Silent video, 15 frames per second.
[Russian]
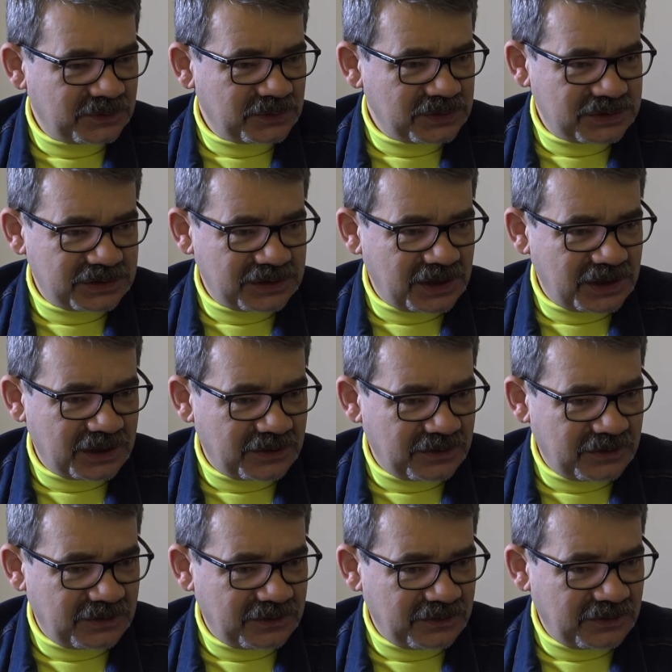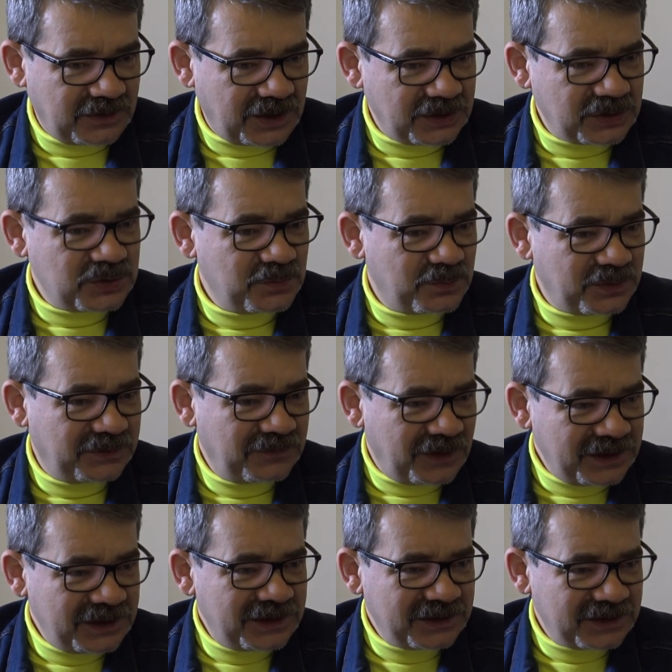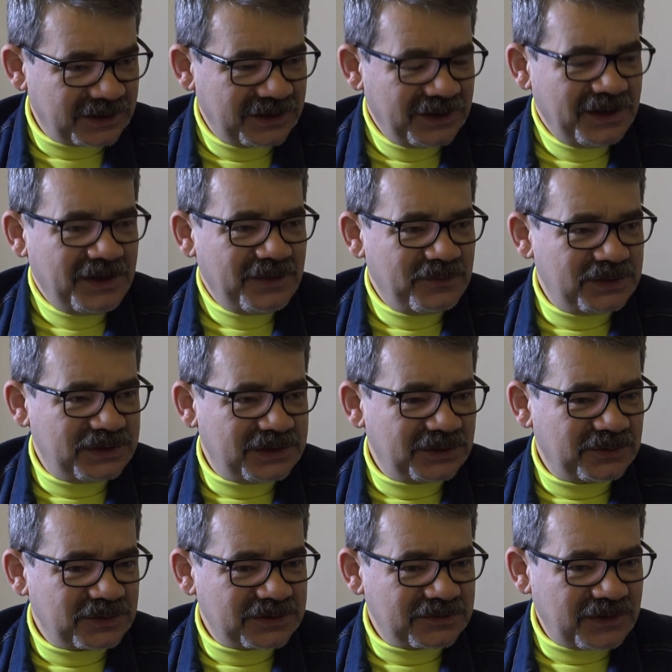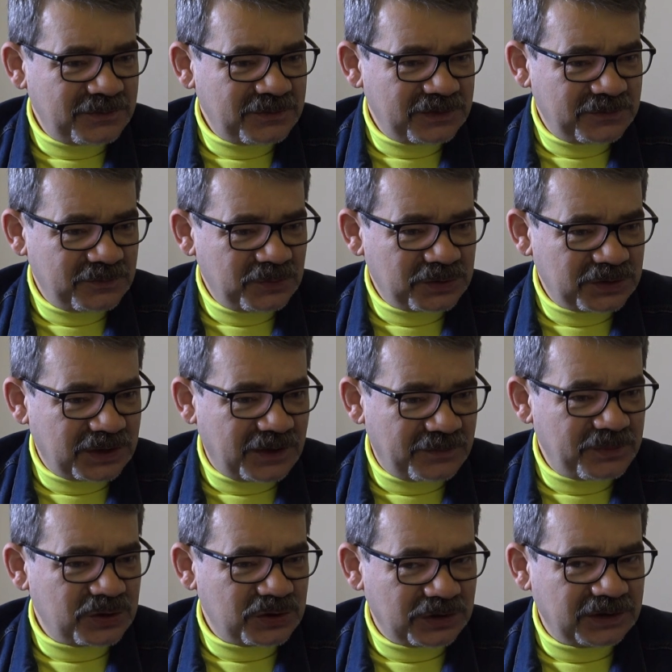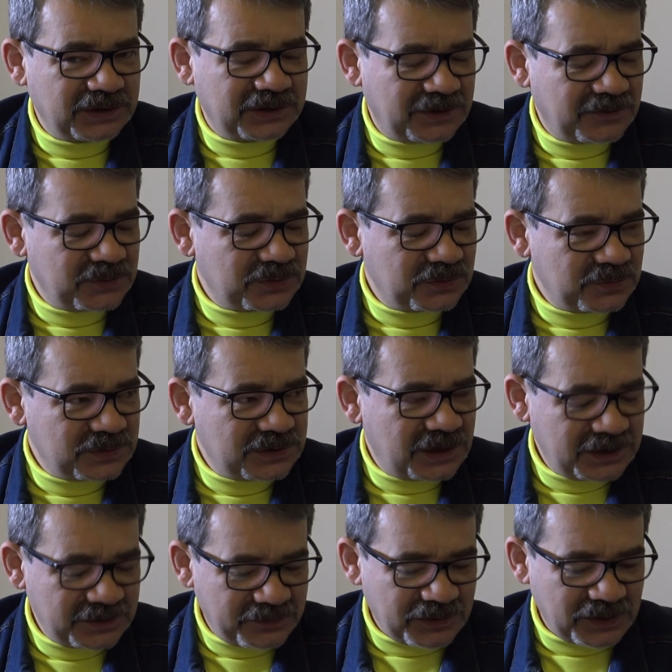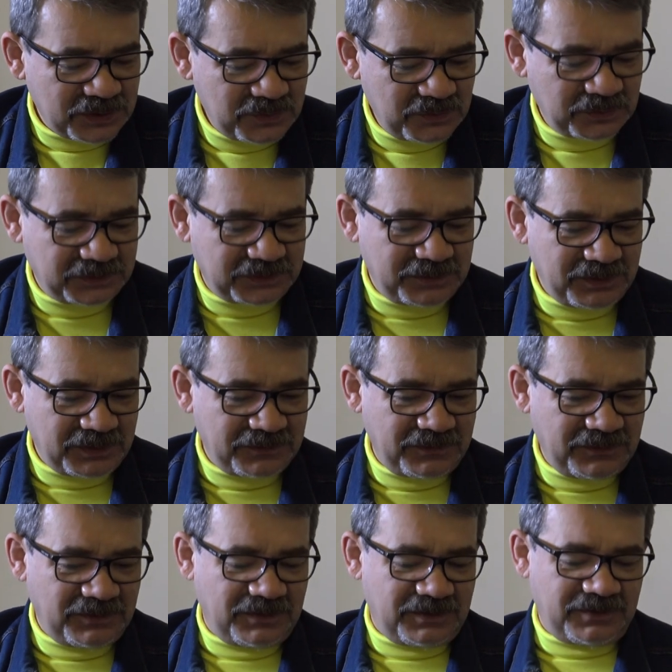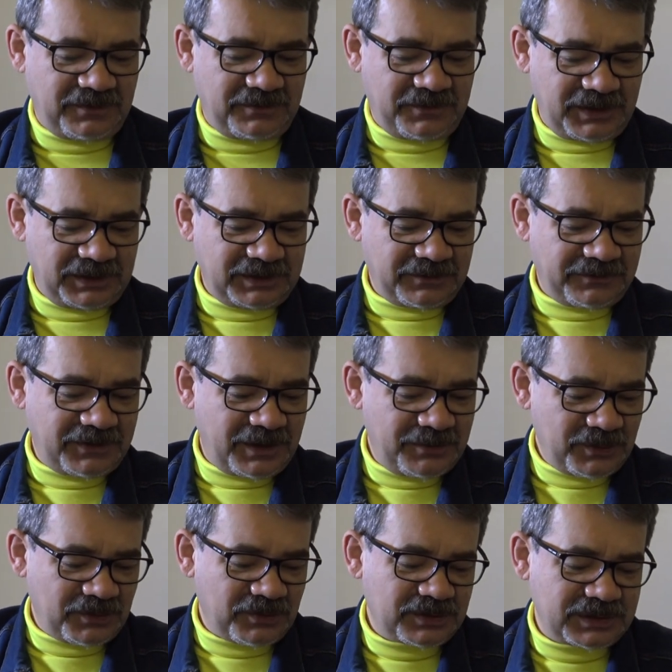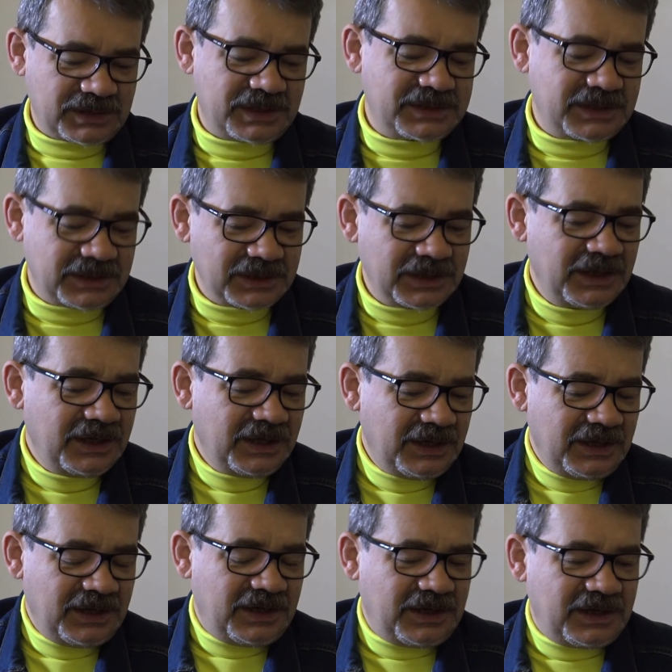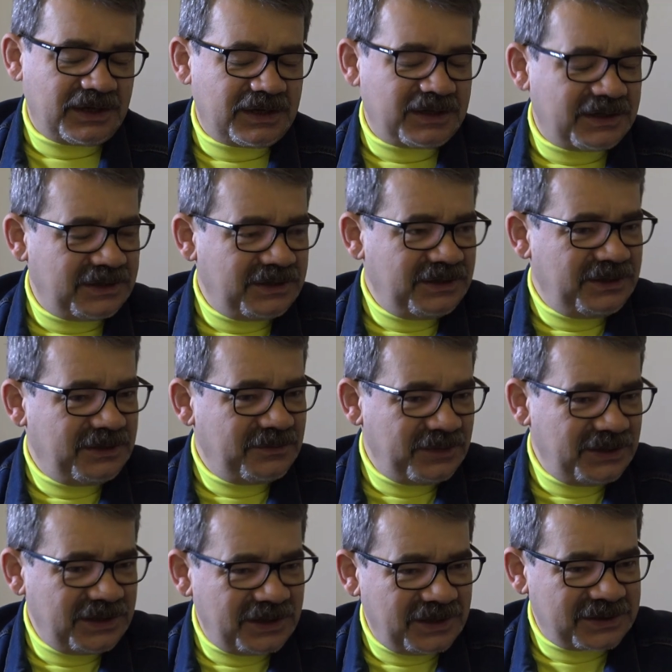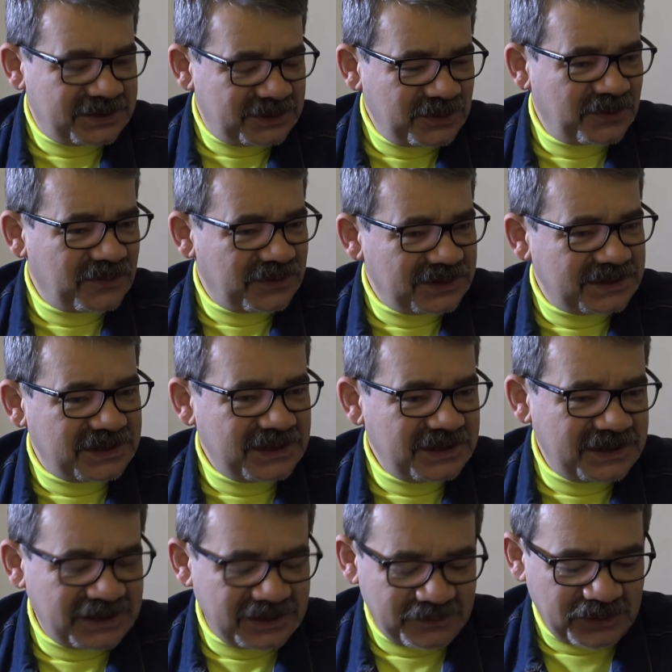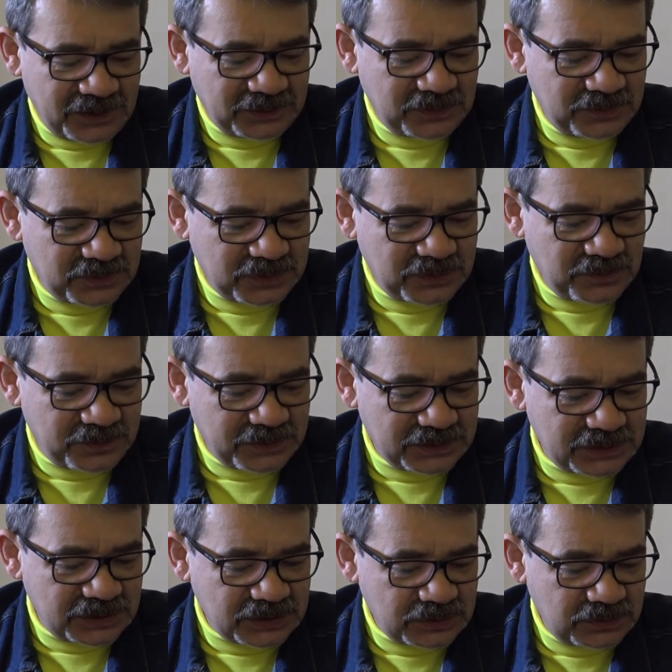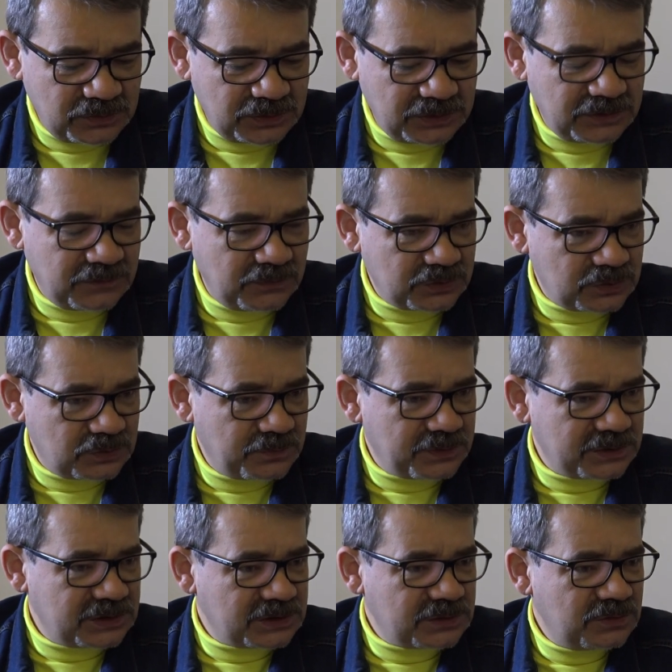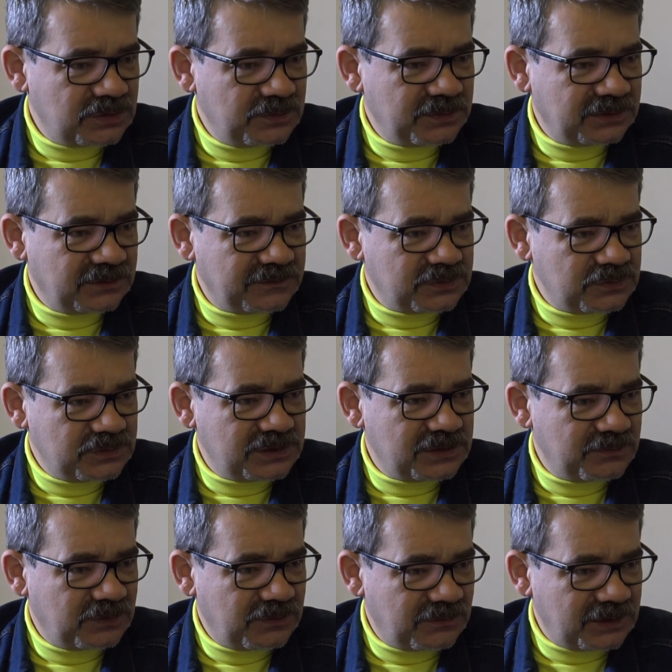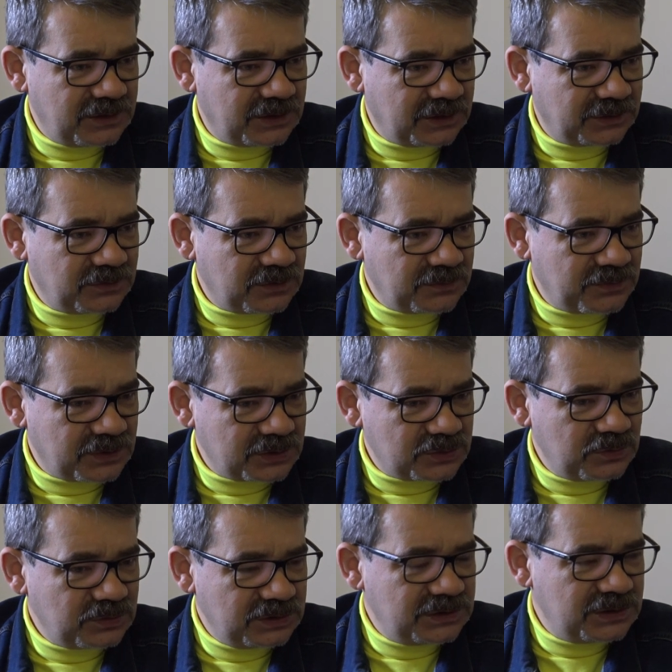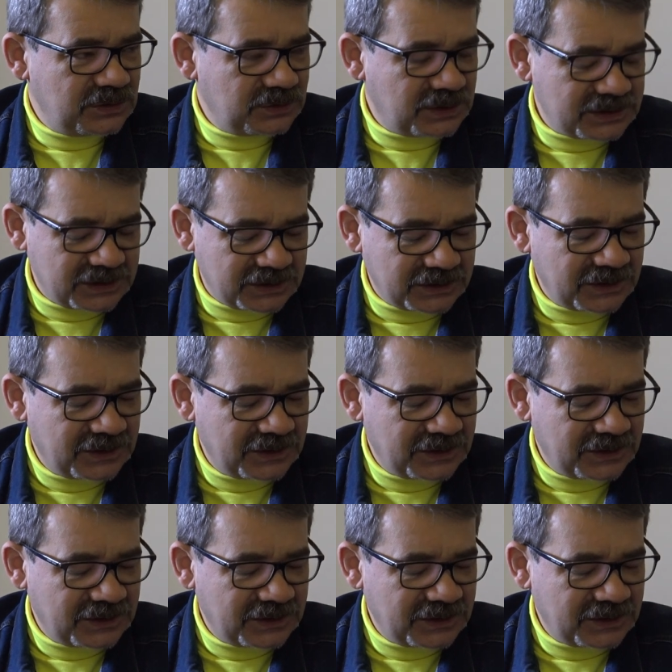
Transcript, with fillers: То есть я, конечно, предварительно беседую с вами, немножко опешил от того, что узнал, и прошу вот теперь в кадр в камеру рассказать Э, и мне снова, и зрителям о том, что произошло, и вот что произошло именно в суде, буквально который прошел неделю назад.